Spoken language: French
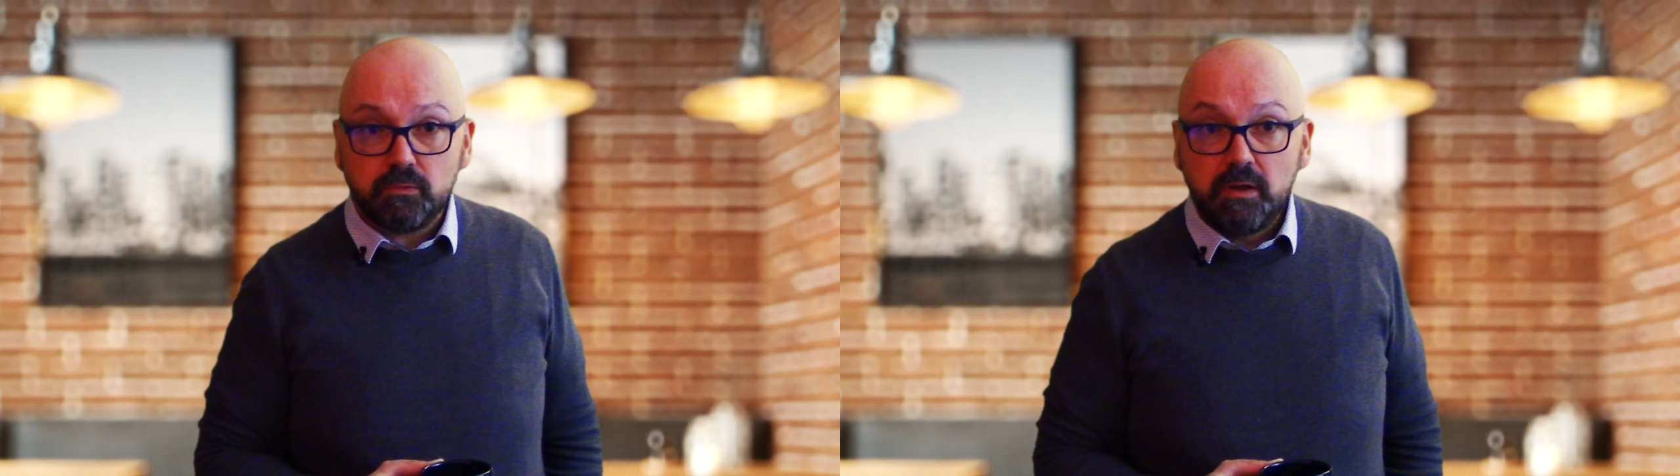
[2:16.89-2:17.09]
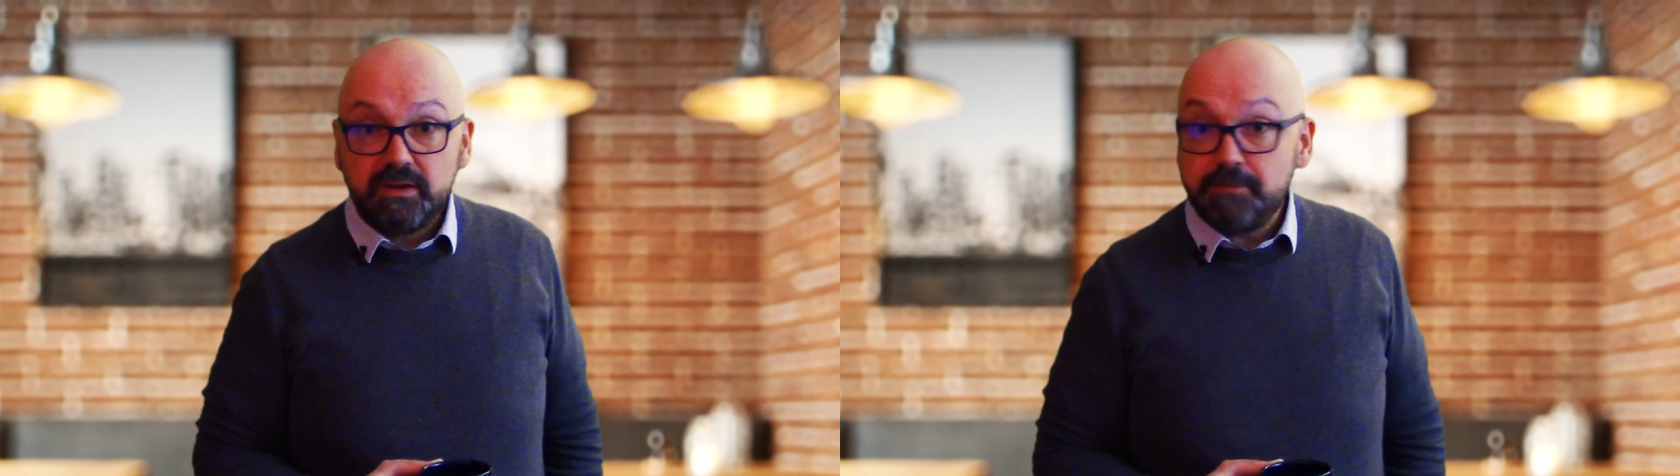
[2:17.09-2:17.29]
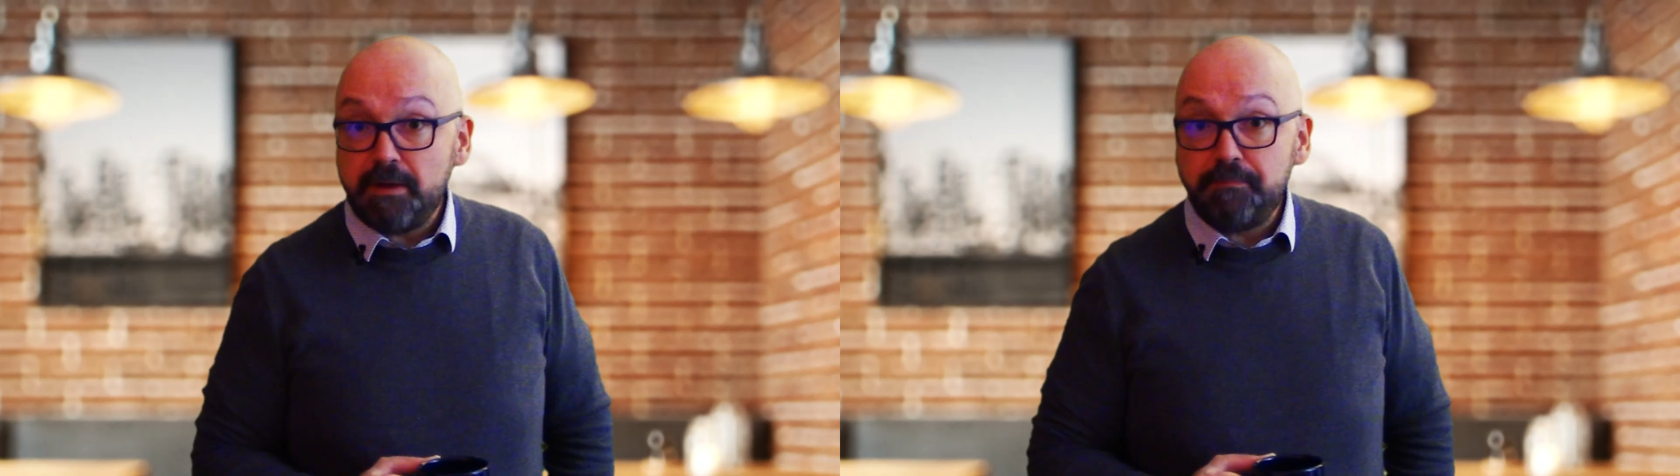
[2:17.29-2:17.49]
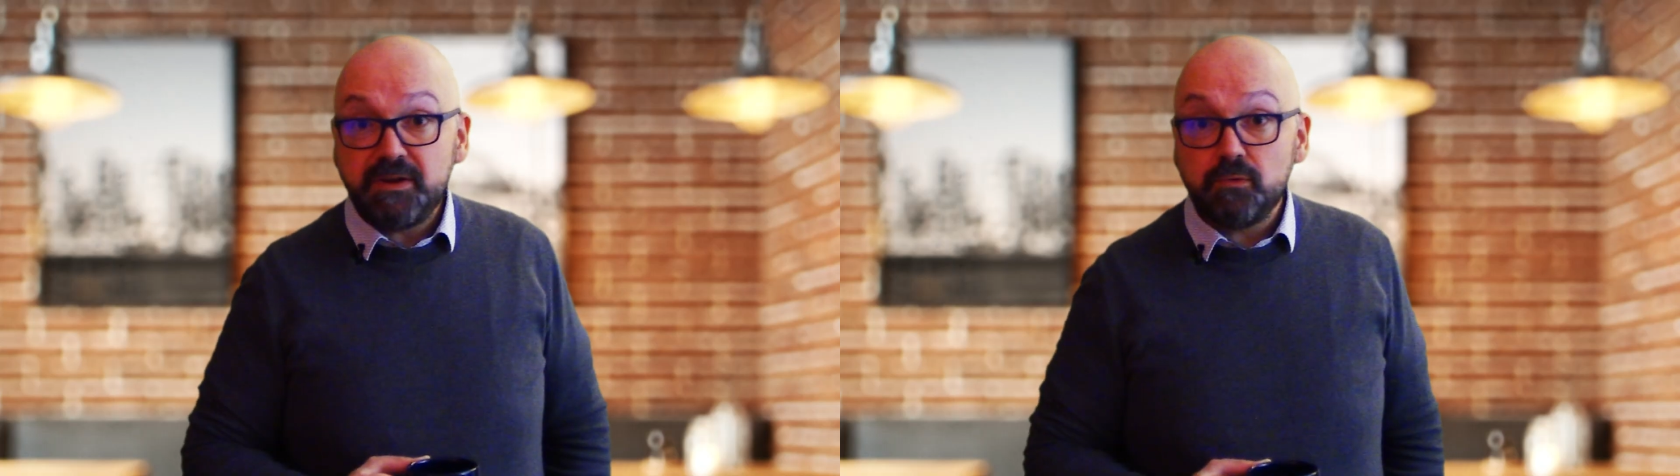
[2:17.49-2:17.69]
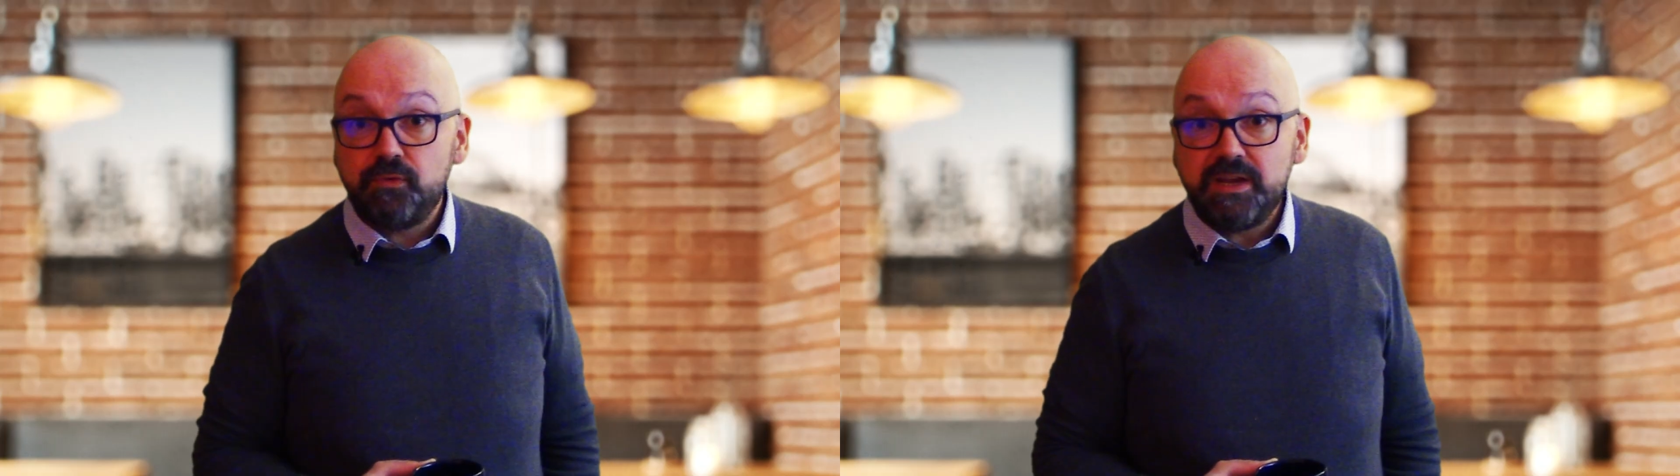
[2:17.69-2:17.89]
n'est pas
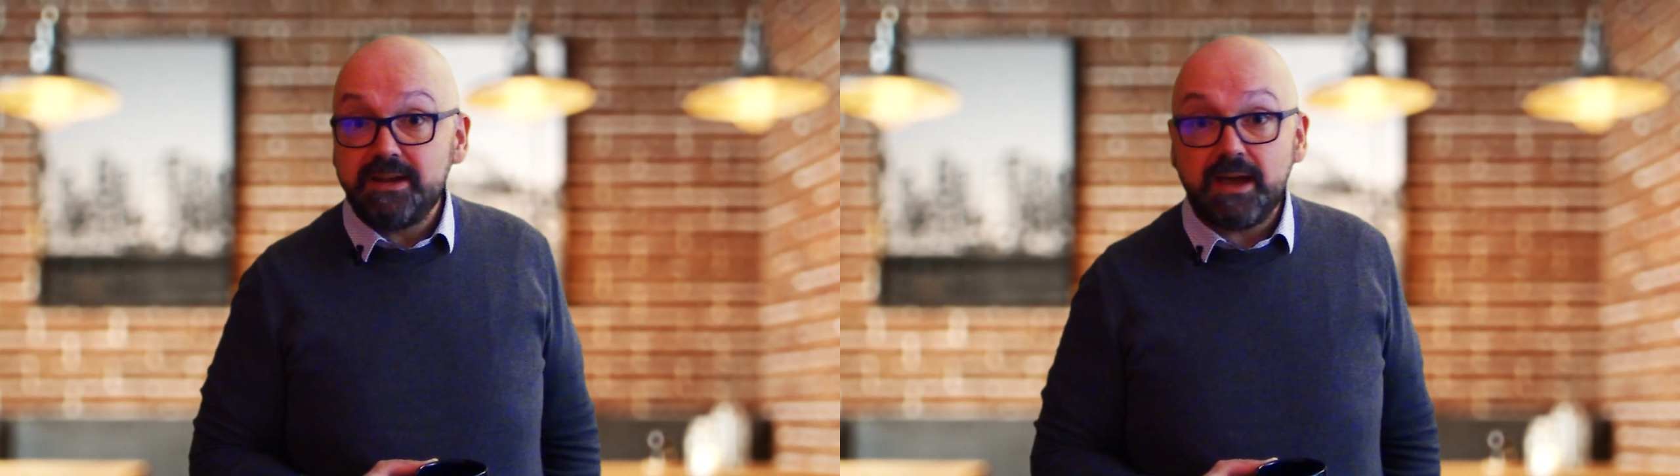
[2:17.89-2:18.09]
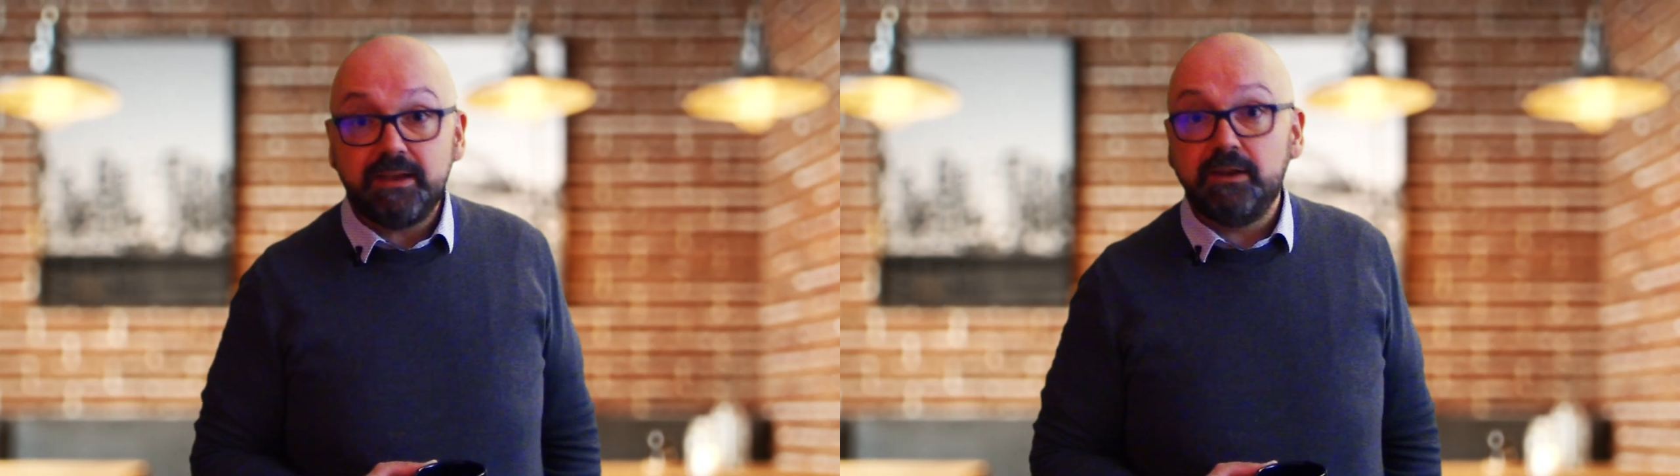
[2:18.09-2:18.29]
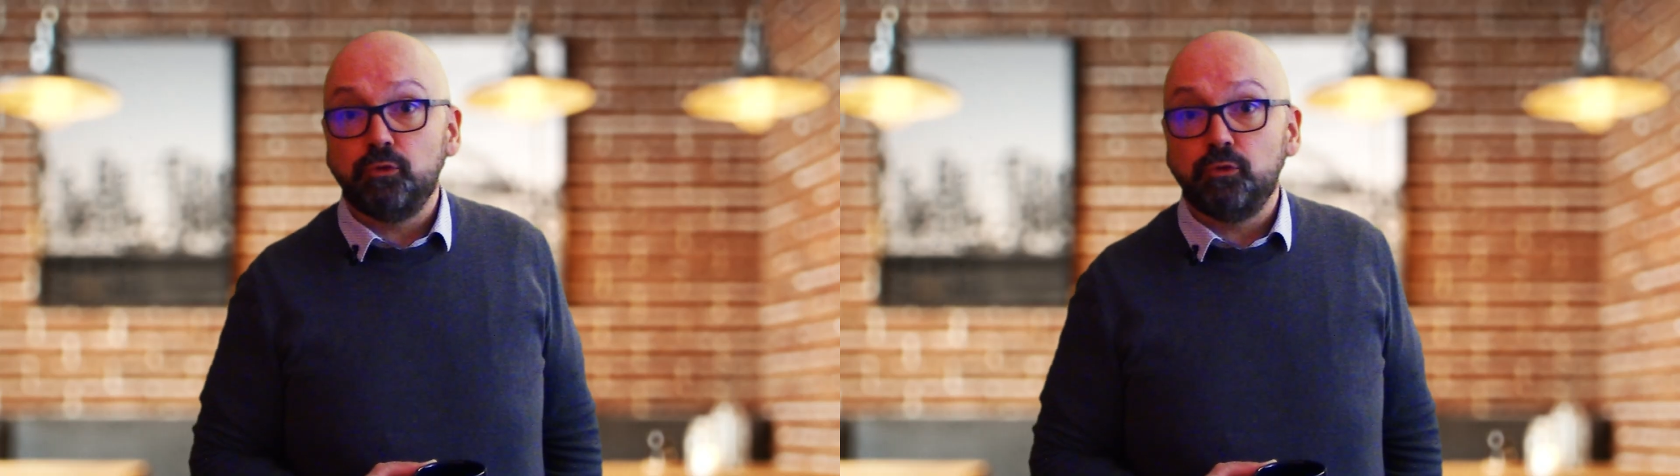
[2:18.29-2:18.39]
pédophile et n'a rien à se